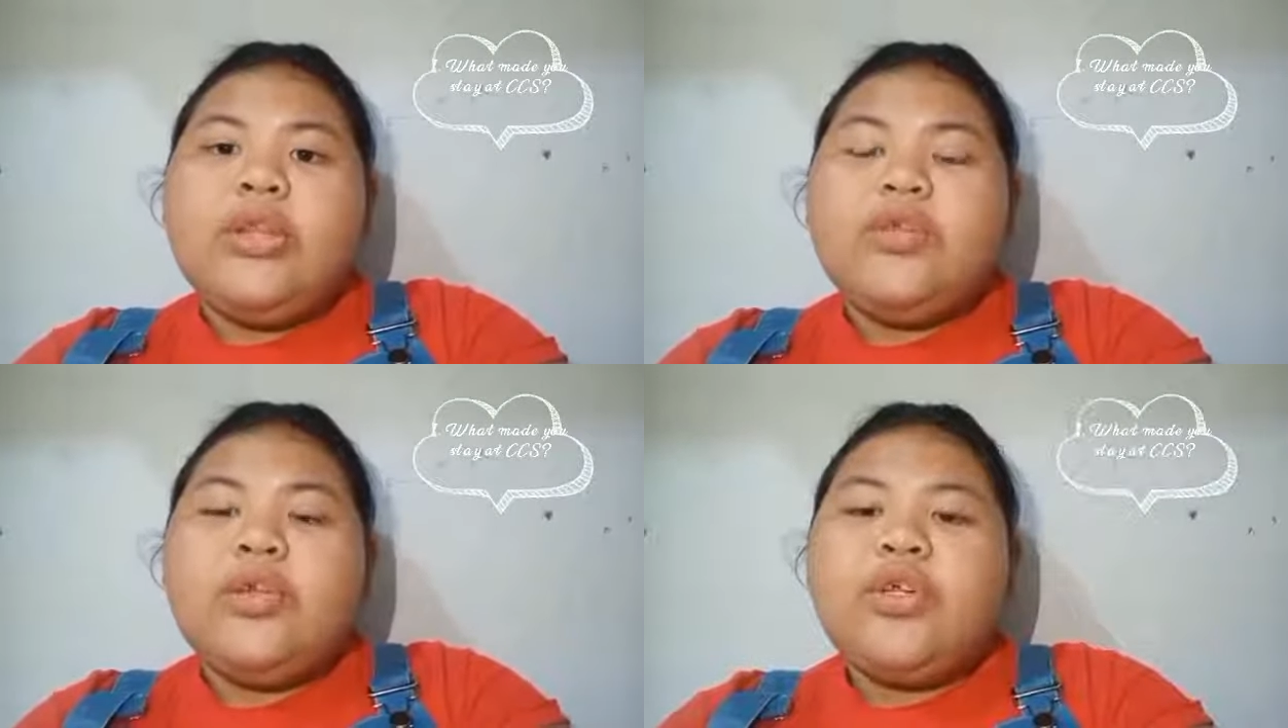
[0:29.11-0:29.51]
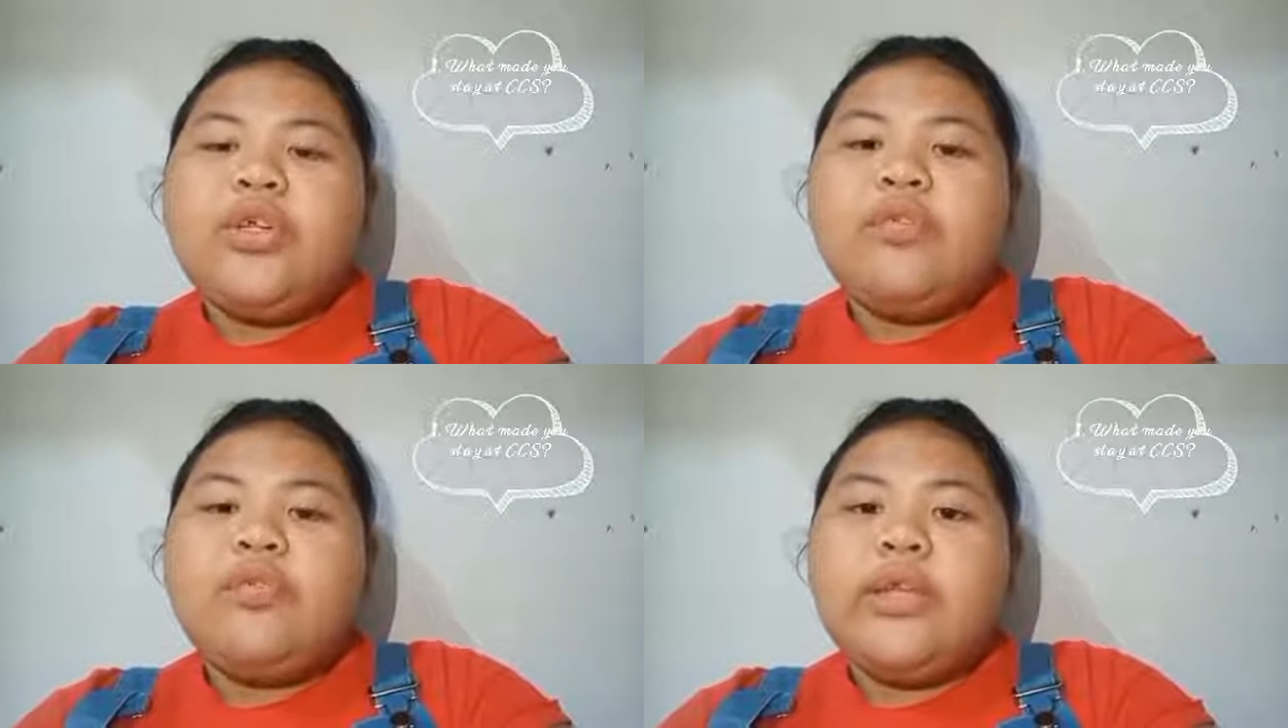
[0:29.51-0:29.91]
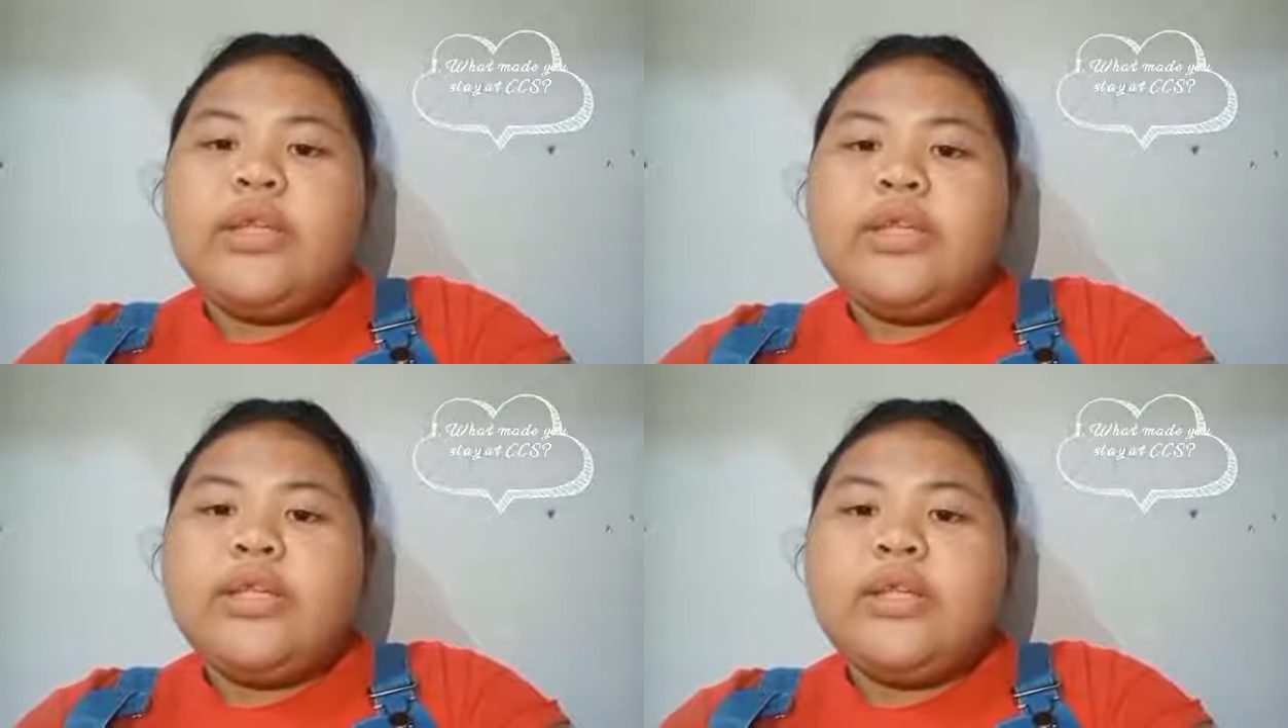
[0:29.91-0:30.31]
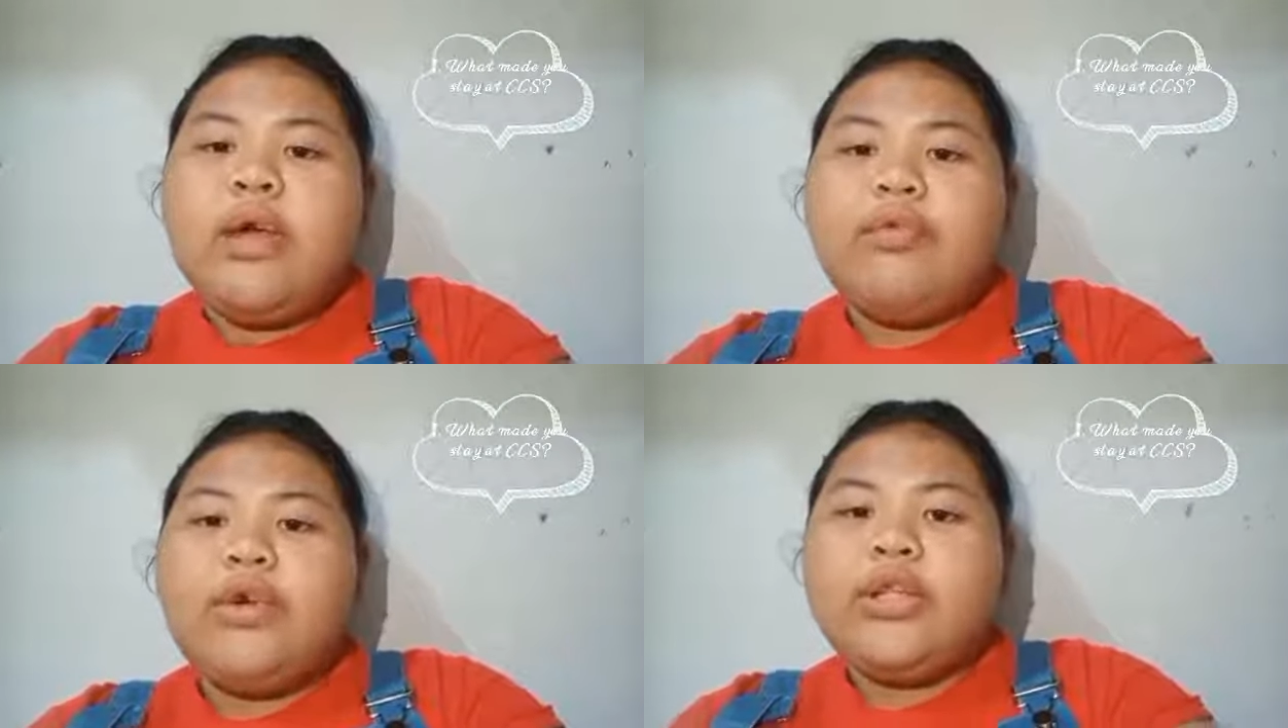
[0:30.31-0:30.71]
Tuition fee is
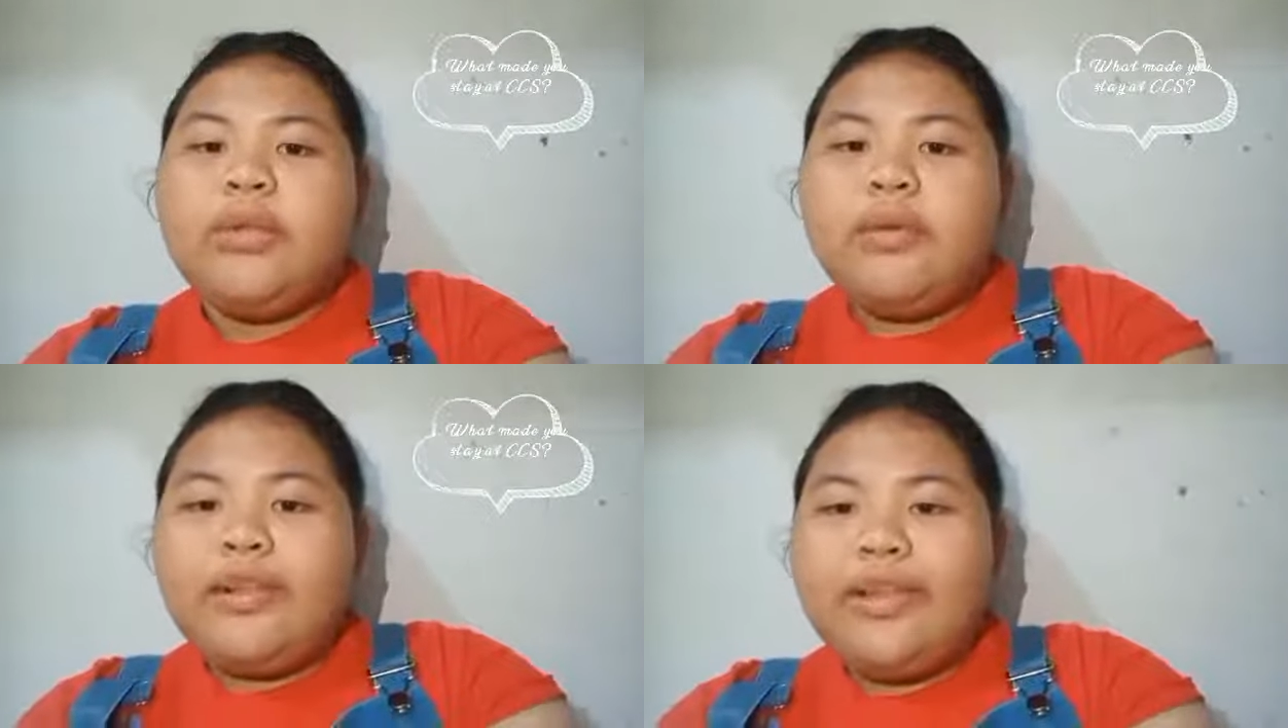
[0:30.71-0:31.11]
affordable